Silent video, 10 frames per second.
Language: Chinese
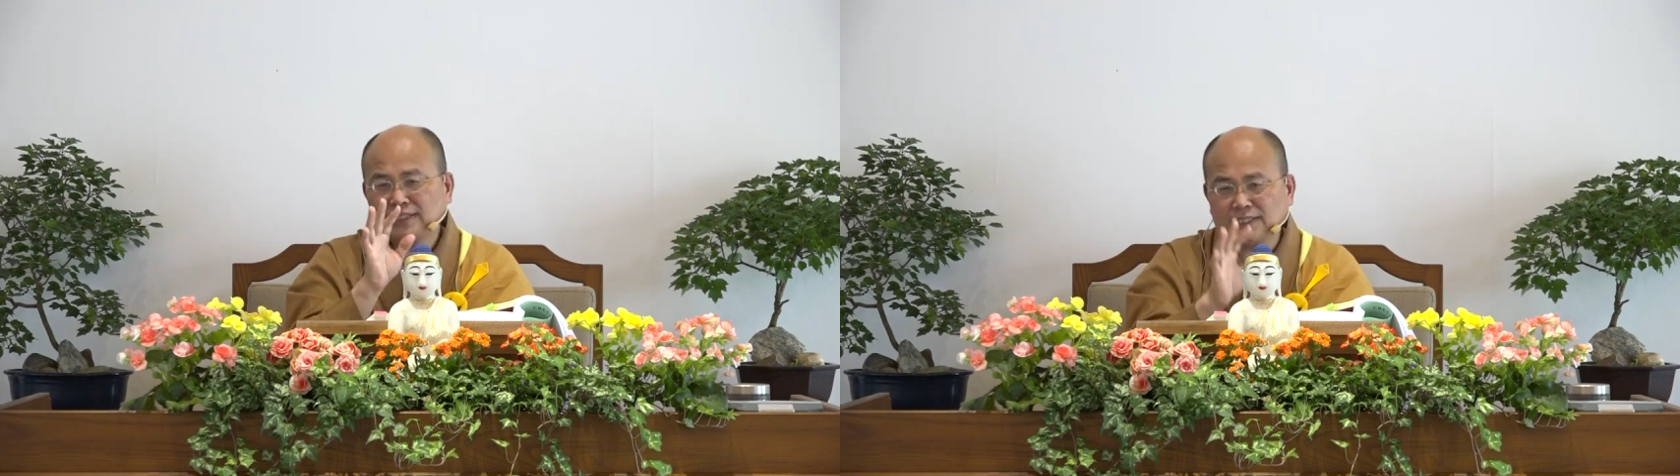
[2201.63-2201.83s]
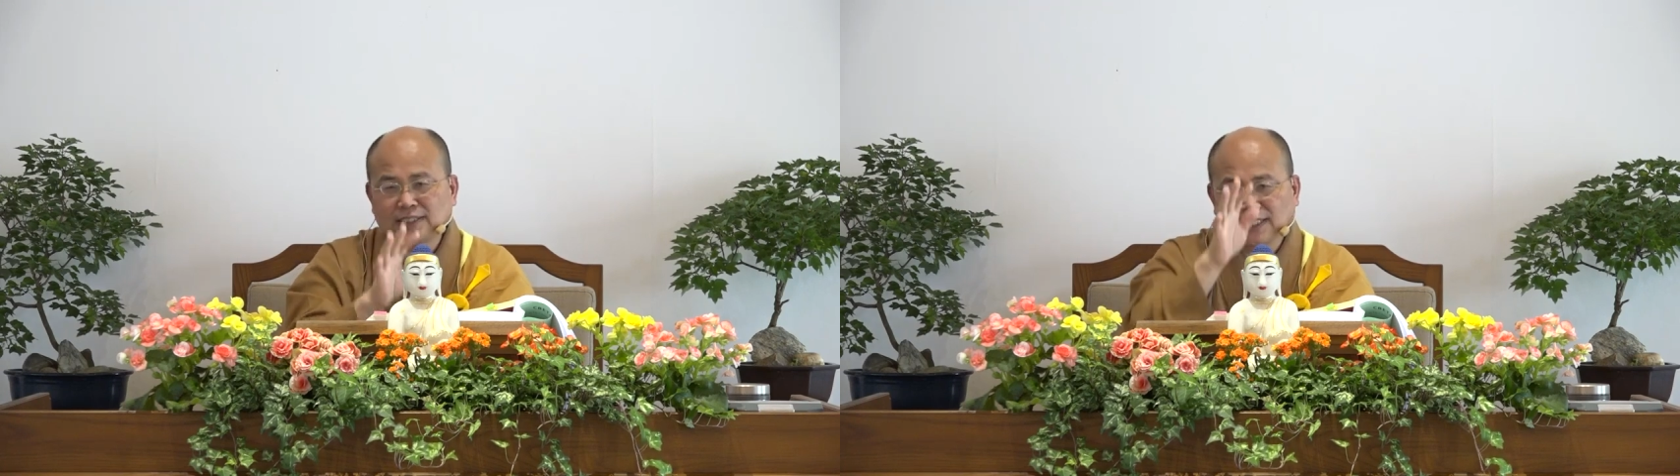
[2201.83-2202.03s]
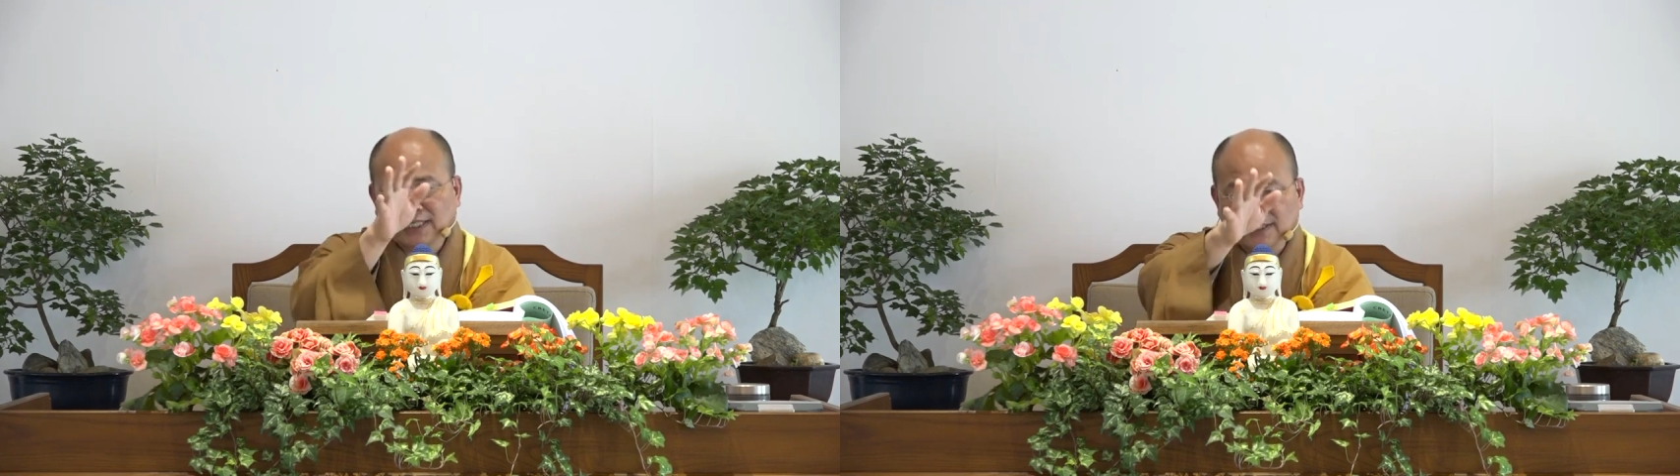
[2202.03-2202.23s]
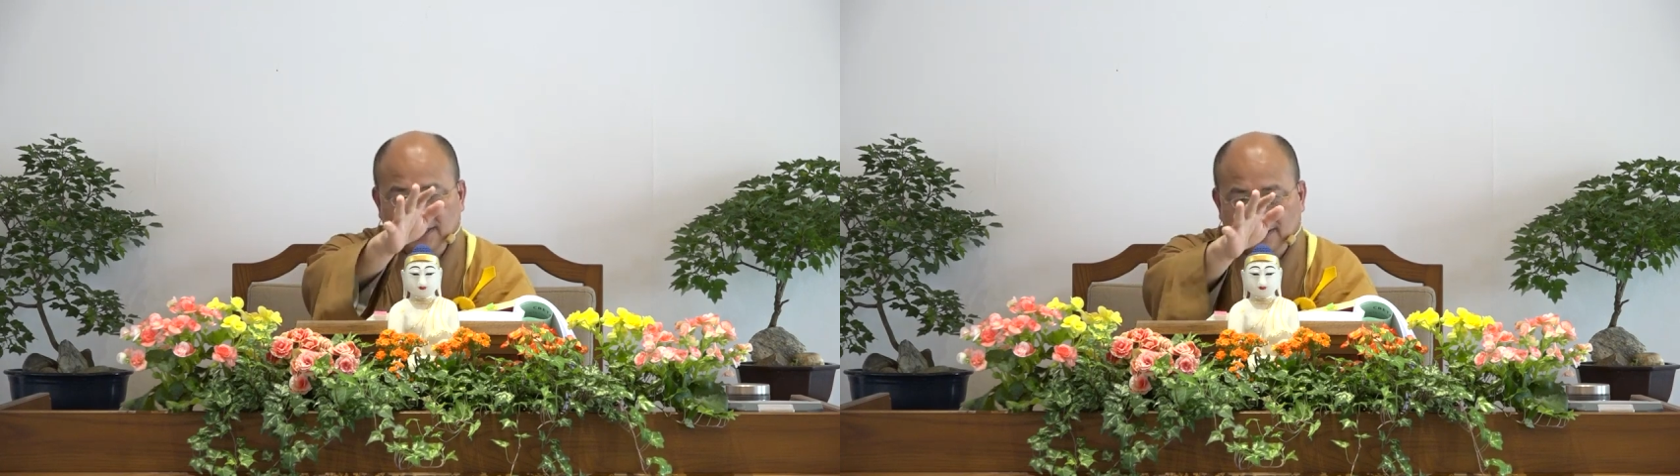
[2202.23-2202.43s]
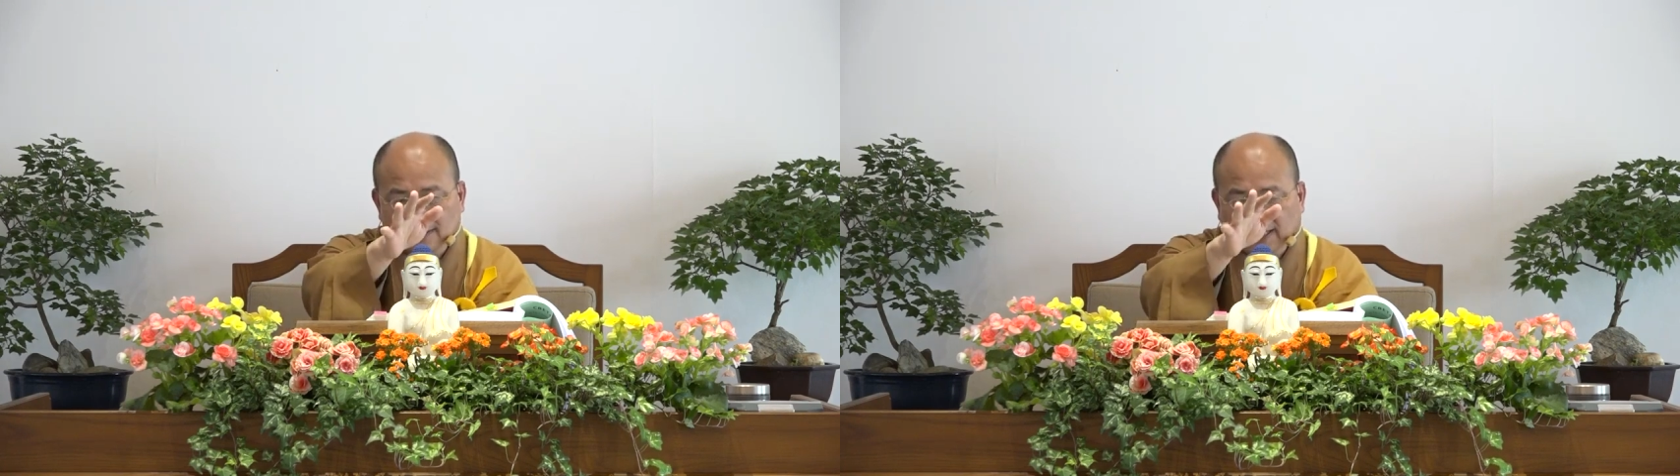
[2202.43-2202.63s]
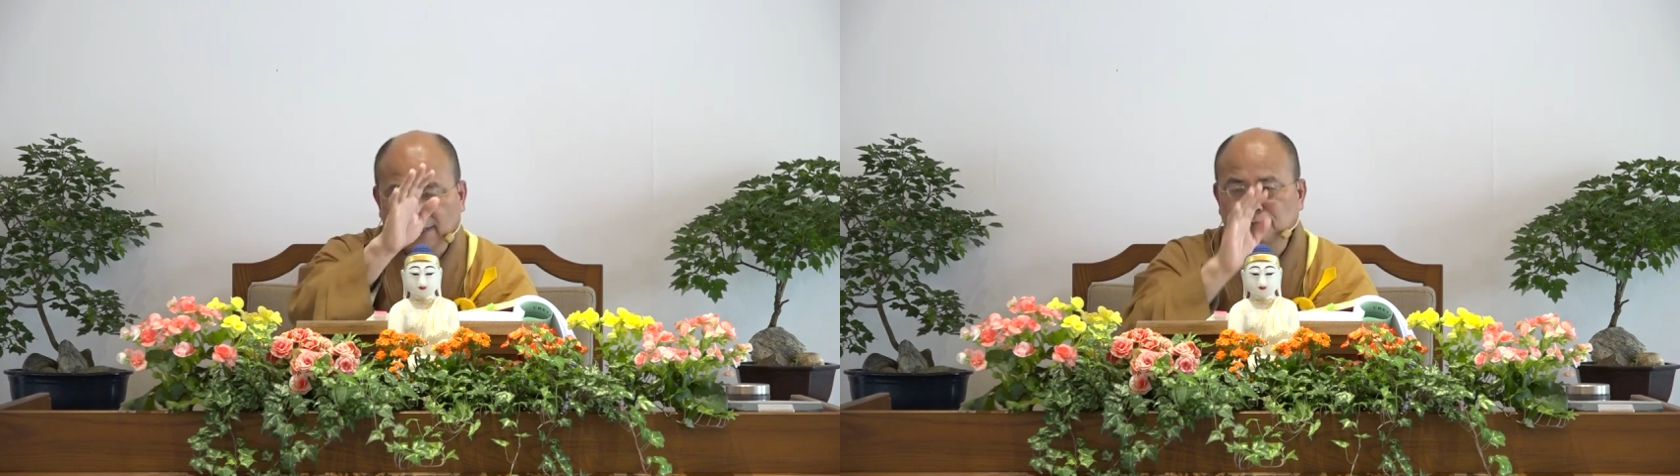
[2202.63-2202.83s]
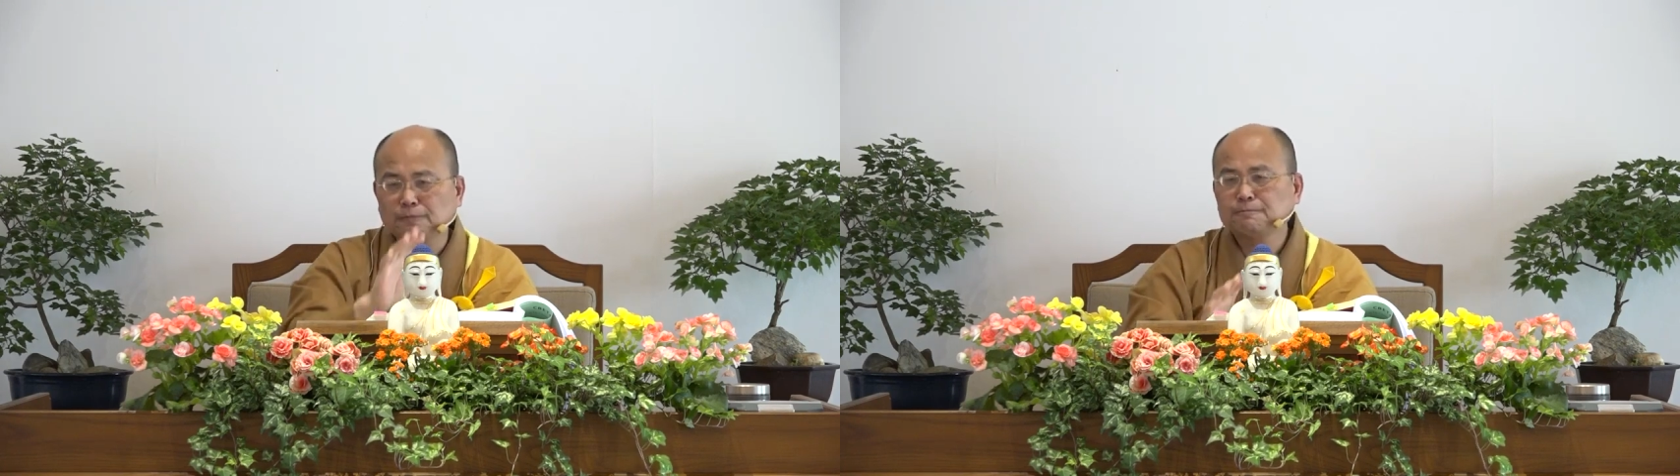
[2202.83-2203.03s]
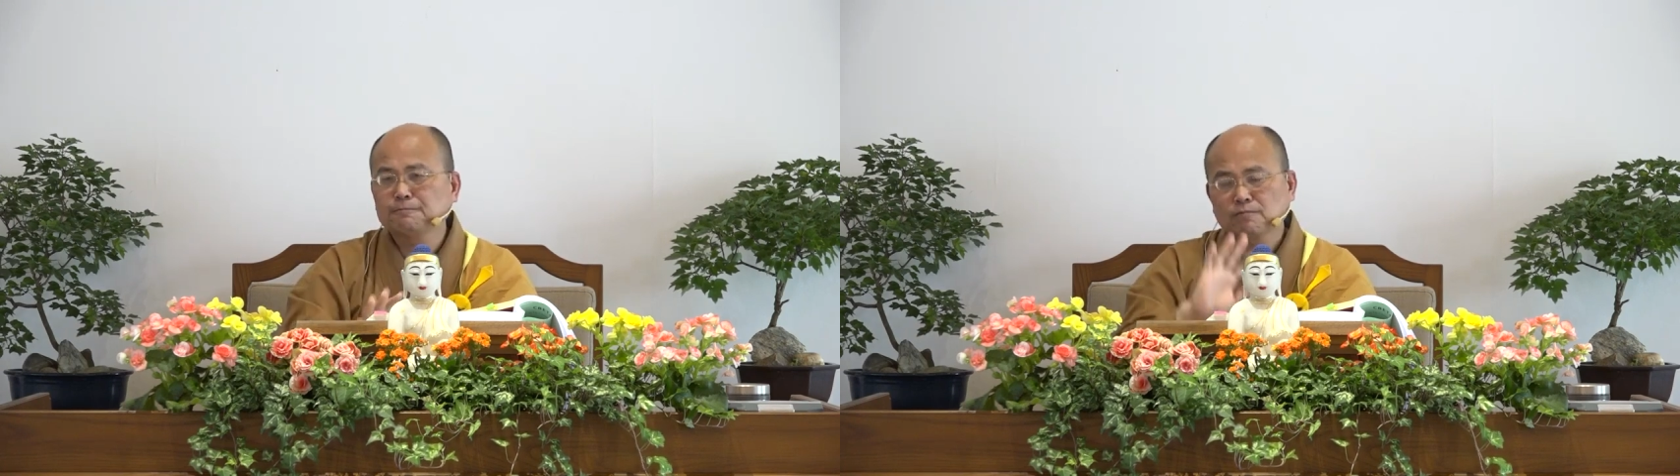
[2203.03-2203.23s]
直接让一个人开悟，
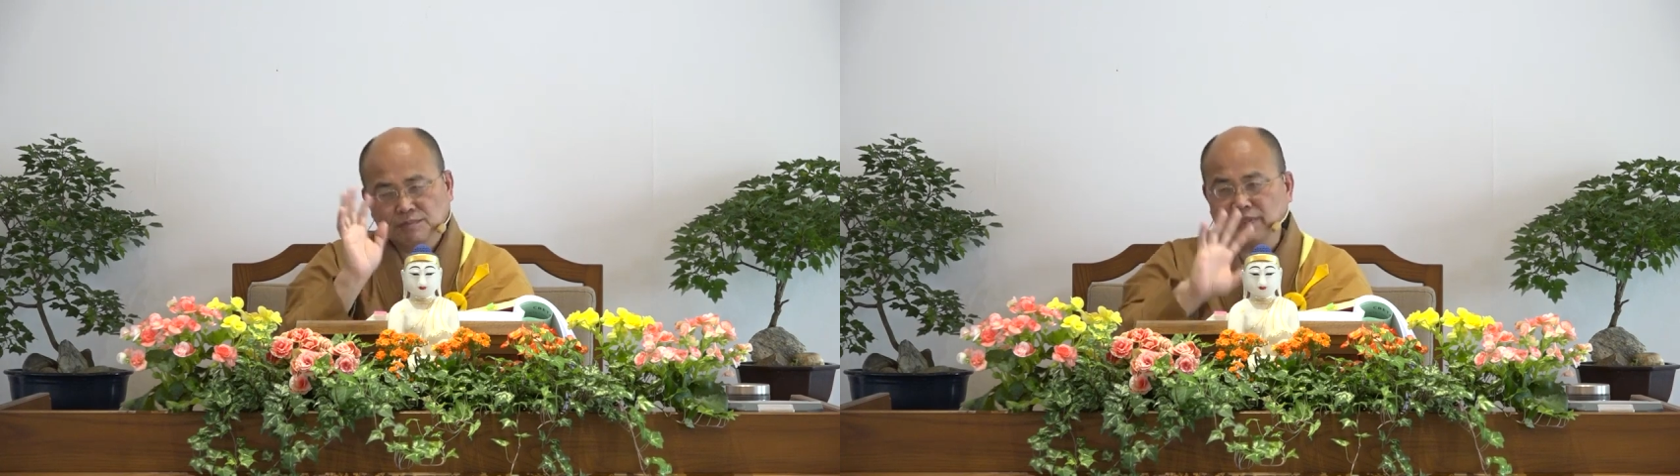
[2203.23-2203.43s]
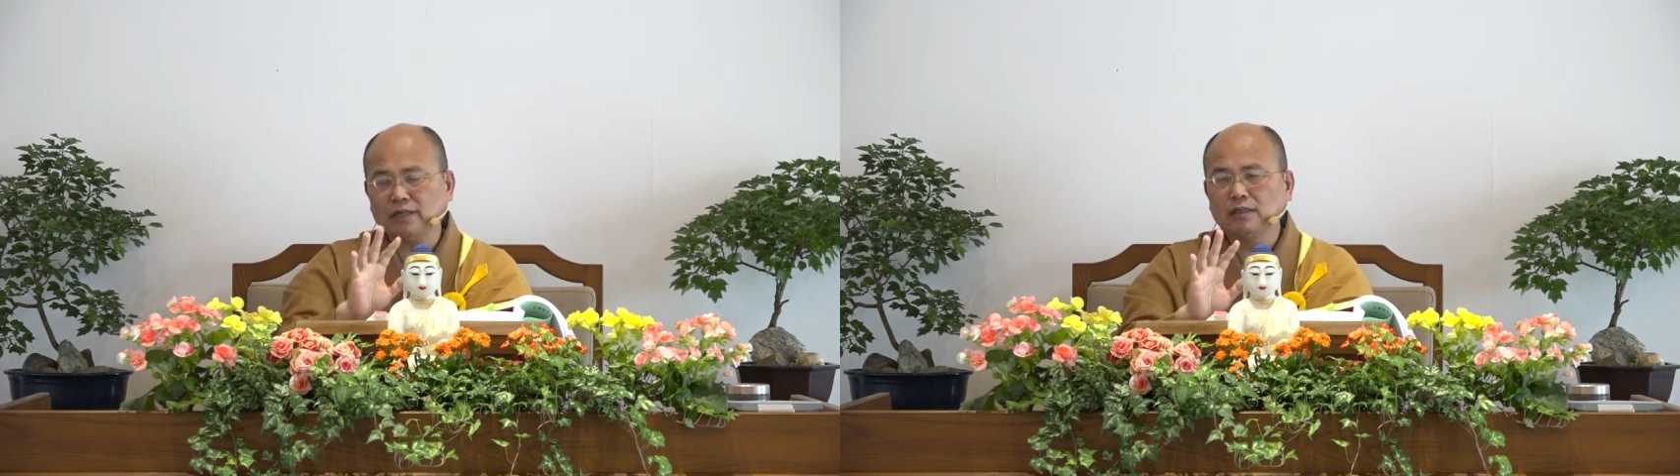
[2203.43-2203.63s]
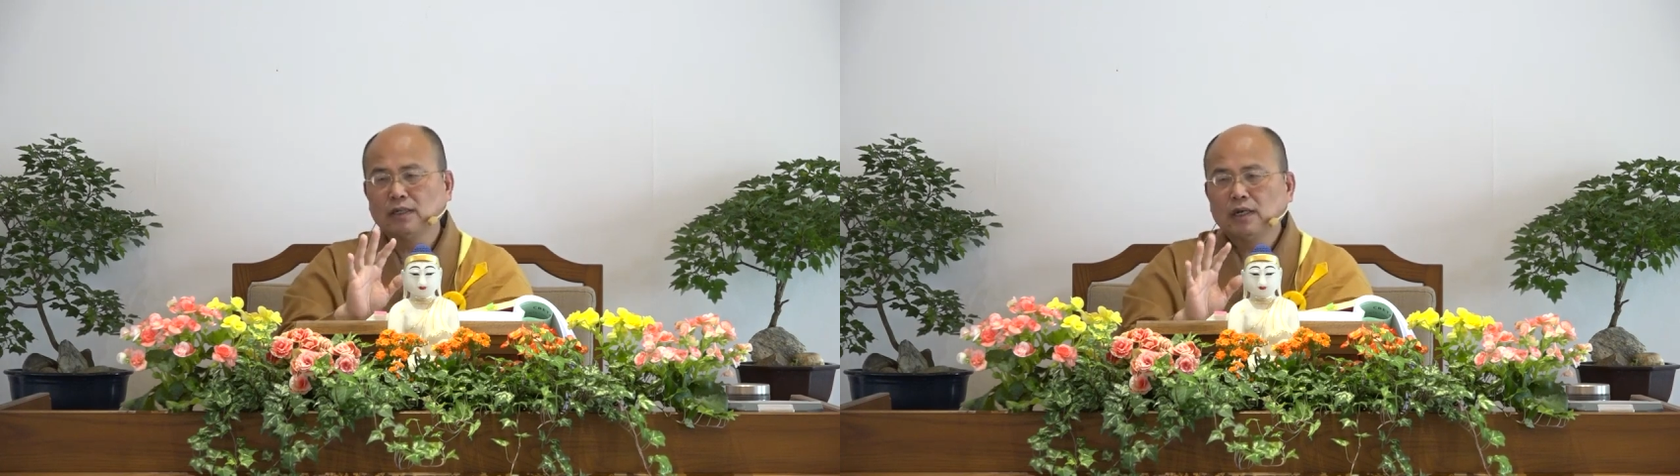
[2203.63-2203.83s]
没有。